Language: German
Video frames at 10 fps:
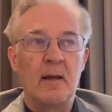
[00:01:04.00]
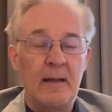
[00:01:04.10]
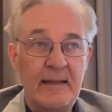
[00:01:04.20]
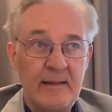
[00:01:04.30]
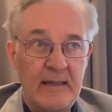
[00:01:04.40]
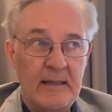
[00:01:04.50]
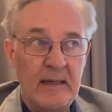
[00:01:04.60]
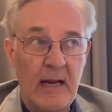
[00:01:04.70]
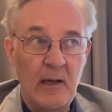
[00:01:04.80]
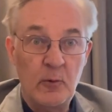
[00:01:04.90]

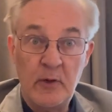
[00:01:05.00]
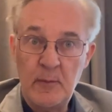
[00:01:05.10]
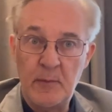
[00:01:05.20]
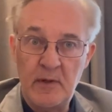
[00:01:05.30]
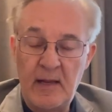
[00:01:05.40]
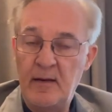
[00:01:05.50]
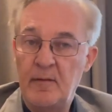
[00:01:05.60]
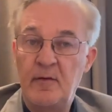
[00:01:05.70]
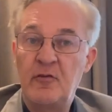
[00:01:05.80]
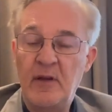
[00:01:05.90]
LinkedIn-Algorithmen ändern
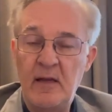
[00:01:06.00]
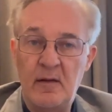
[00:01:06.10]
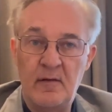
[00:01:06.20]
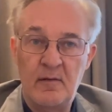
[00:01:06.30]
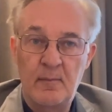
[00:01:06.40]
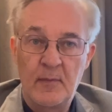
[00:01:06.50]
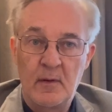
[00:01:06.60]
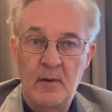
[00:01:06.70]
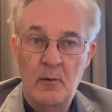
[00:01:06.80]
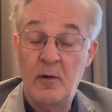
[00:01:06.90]
sich ständig
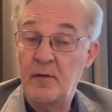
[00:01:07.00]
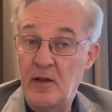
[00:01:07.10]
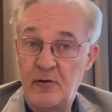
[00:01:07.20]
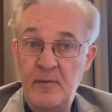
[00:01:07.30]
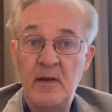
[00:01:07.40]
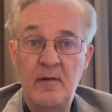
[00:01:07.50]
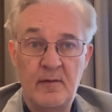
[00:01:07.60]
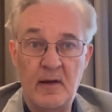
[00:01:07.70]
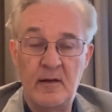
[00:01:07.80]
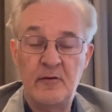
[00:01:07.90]
und es kann schwierig
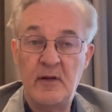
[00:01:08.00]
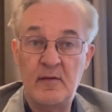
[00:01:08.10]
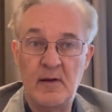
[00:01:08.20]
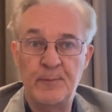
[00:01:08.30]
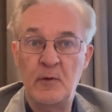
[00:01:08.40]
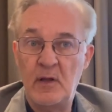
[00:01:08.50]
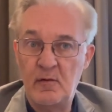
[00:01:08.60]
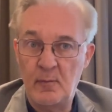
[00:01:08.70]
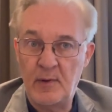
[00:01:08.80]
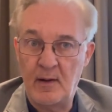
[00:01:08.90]
sein, stets up-to-date
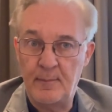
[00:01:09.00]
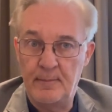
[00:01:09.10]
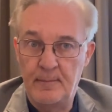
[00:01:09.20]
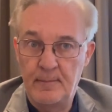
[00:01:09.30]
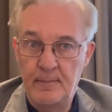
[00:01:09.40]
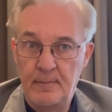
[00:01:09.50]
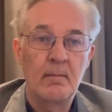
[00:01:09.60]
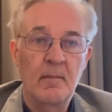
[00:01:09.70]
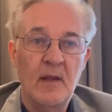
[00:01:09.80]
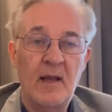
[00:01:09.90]
zu bleiben.
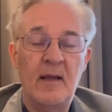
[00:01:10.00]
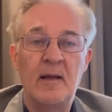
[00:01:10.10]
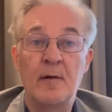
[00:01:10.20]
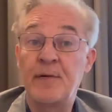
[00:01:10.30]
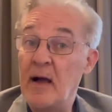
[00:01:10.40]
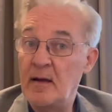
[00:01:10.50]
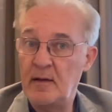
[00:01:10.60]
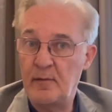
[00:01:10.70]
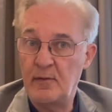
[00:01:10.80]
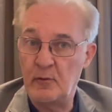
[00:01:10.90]
Ein
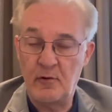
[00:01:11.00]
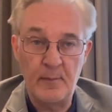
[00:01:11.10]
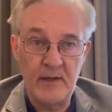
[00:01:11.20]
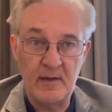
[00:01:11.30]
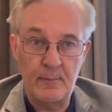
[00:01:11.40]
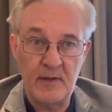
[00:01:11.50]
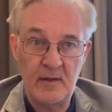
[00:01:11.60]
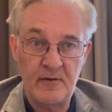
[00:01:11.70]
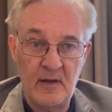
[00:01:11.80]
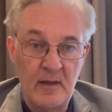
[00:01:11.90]
erfahrener Social Media
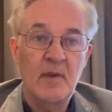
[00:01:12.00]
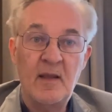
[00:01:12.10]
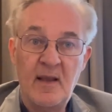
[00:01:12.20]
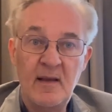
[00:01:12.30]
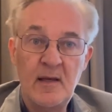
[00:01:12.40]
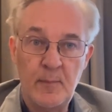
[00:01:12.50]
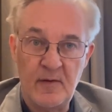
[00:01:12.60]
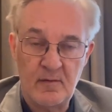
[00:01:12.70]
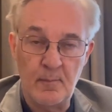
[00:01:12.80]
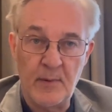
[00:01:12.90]
Manager kennt die
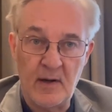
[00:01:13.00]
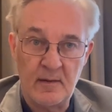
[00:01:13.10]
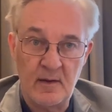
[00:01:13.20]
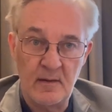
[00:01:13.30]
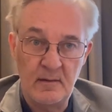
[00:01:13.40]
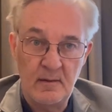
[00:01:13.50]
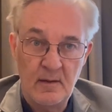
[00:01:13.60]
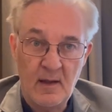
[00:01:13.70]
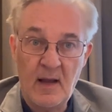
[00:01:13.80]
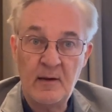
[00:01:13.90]
besten Praktiken,
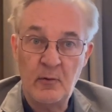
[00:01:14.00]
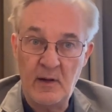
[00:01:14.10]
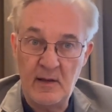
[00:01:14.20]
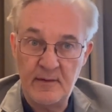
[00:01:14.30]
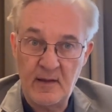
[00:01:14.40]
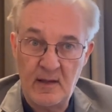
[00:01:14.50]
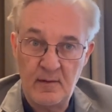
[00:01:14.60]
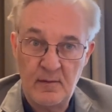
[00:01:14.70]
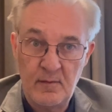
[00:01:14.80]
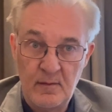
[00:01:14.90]
aktuellen
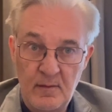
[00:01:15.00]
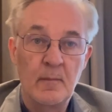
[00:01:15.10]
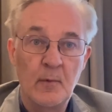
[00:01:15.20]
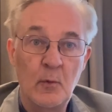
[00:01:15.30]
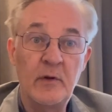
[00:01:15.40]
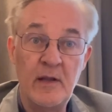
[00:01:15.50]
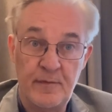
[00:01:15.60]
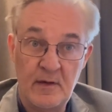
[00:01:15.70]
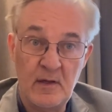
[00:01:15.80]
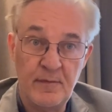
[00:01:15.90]
Trends und
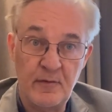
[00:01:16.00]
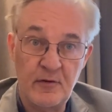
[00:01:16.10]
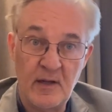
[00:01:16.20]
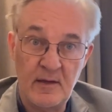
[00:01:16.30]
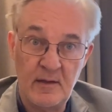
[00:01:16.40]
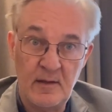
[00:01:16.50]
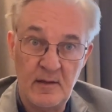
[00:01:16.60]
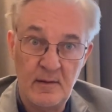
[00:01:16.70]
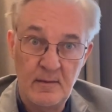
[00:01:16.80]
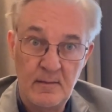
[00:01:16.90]
effektiven
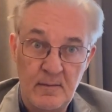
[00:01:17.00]
Strategien,